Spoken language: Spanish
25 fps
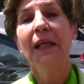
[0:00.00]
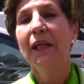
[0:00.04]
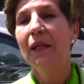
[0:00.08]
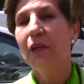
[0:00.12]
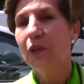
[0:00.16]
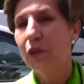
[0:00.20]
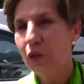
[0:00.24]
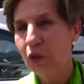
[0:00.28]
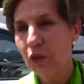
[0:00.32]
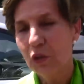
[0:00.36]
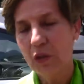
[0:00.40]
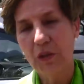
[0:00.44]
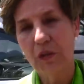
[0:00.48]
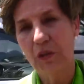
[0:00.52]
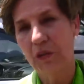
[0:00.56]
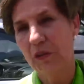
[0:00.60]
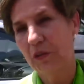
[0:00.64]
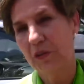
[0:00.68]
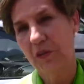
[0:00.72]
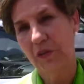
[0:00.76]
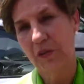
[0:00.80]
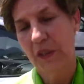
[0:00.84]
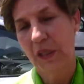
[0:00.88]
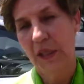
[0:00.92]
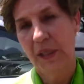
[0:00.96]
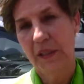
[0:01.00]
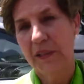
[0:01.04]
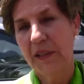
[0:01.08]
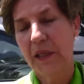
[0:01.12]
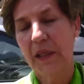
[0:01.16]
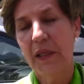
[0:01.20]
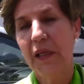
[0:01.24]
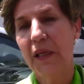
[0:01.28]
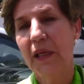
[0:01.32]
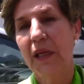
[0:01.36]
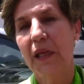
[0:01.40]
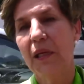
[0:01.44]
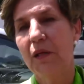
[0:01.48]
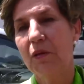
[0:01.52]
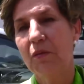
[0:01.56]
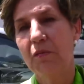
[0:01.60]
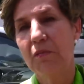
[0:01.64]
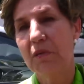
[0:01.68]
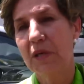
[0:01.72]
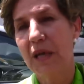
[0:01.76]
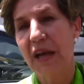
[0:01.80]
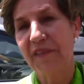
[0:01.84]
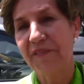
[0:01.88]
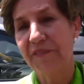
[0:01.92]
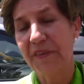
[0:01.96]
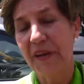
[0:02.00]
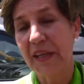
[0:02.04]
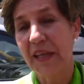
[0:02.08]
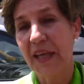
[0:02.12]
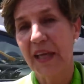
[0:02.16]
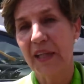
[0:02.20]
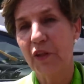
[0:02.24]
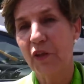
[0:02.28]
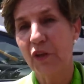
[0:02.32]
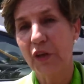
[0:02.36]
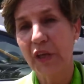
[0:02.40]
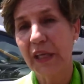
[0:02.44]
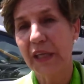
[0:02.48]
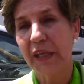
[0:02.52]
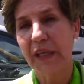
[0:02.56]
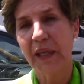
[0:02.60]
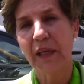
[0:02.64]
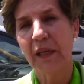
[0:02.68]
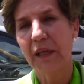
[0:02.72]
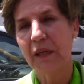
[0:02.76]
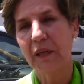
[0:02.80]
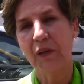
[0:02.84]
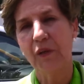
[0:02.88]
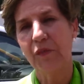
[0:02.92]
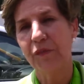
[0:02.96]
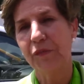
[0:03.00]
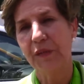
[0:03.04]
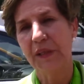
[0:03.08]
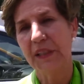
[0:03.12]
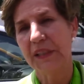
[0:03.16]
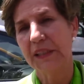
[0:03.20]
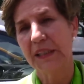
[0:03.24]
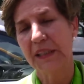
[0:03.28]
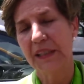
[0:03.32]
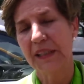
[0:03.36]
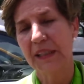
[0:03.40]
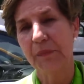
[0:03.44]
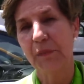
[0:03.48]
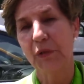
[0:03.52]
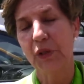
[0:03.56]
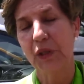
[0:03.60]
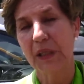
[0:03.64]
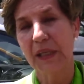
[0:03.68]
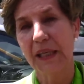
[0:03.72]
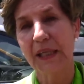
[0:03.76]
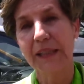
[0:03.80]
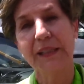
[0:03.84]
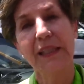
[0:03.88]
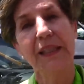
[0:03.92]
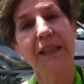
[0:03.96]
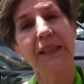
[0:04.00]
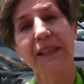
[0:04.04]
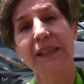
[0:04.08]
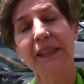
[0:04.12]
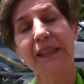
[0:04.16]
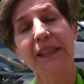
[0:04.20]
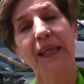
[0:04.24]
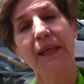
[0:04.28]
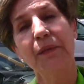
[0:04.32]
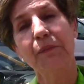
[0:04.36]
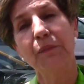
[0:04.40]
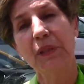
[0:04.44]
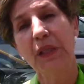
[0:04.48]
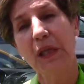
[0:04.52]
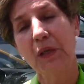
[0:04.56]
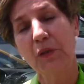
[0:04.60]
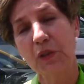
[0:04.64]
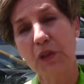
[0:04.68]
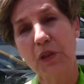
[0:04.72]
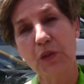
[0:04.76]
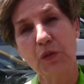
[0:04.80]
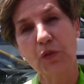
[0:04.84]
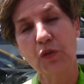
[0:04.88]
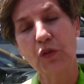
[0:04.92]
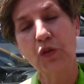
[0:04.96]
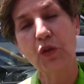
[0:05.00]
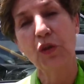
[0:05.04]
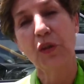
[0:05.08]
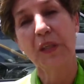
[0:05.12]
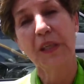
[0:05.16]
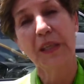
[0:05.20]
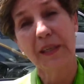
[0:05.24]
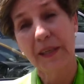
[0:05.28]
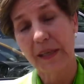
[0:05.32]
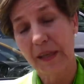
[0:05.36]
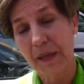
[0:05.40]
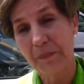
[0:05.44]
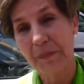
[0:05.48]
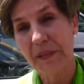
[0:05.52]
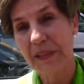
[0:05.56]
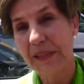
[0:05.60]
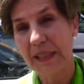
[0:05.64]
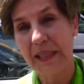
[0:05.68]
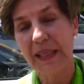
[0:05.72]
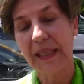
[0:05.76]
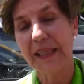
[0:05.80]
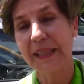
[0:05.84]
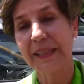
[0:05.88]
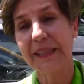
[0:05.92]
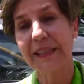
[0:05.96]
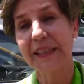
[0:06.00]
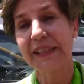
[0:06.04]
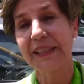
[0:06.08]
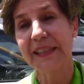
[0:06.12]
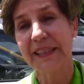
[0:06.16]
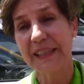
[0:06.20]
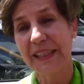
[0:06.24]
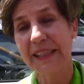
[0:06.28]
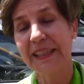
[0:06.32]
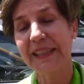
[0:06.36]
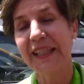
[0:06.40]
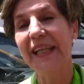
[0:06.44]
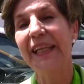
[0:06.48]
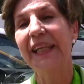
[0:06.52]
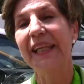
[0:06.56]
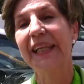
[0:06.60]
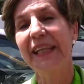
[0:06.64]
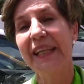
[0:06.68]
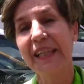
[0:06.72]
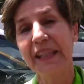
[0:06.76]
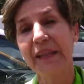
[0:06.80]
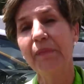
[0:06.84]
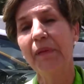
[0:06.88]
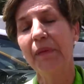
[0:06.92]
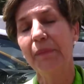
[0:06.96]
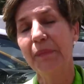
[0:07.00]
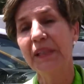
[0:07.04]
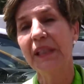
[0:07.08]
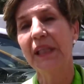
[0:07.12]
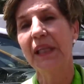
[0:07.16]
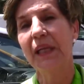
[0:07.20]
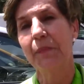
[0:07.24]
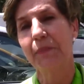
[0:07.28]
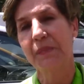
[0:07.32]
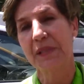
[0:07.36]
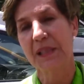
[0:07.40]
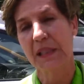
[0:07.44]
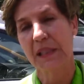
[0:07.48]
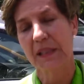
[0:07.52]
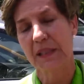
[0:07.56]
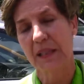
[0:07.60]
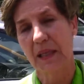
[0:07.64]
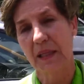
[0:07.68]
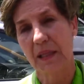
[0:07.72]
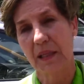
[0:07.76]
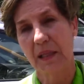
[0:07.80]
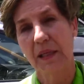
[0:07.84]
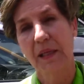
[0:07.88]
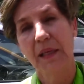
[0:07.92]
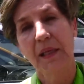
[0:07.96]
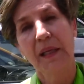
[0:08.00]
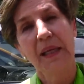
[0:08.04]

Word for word: no nos tiene una falla de origen, no fue hecha en democracia, necesitamos una constitución que realmente la gente se sienta legítimamente representada.